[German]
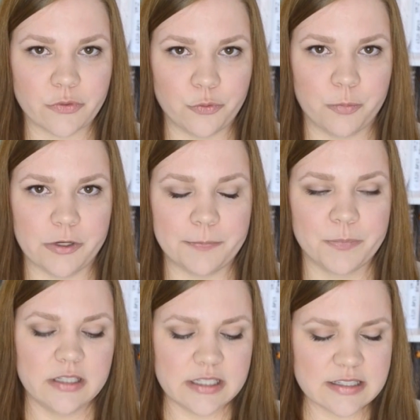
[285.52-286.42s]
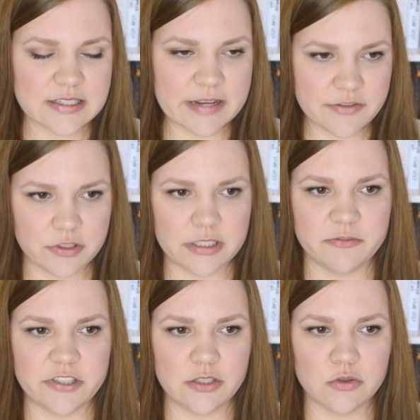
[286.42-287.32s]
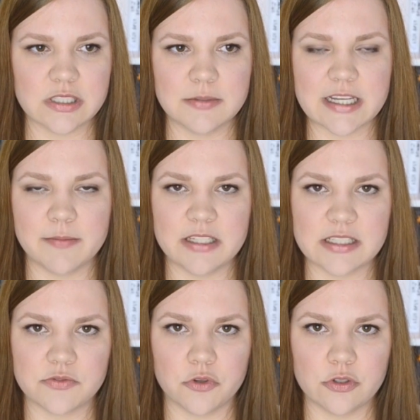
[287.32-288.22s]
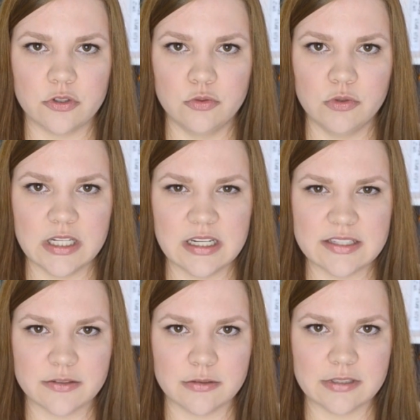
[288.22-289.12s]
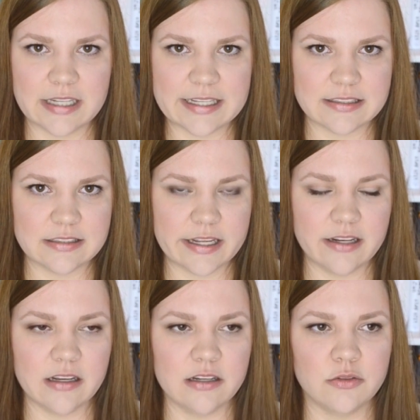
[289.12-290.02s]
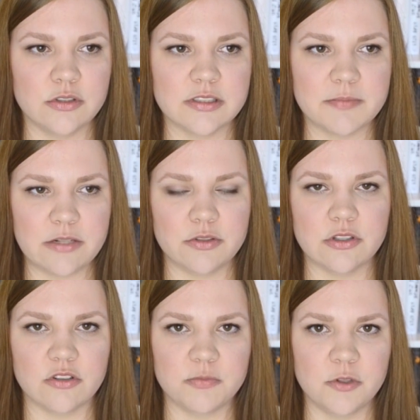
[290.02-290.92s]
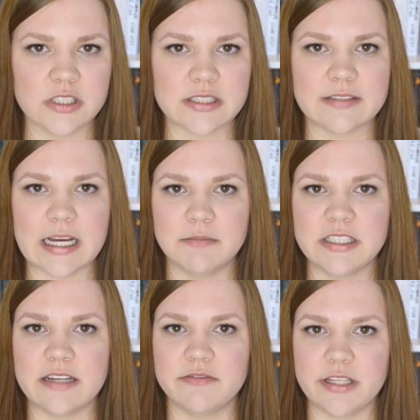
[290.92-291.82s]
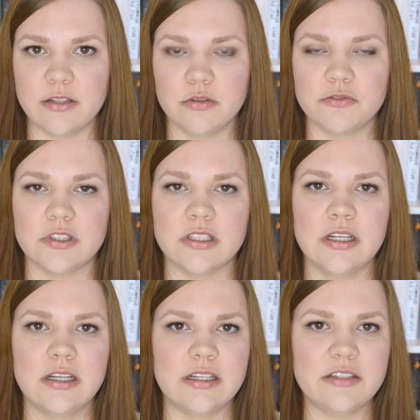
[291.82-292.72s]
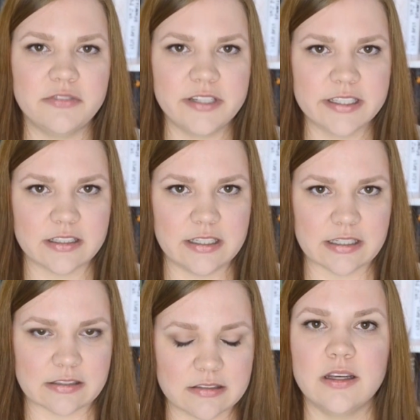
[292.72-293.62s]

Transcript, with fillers: Super. In zwei von den Videos, nämlich einmal das von Luna, also Glacy Naylor und Melody of Books, kam die Erwähnung von Affiliate Links.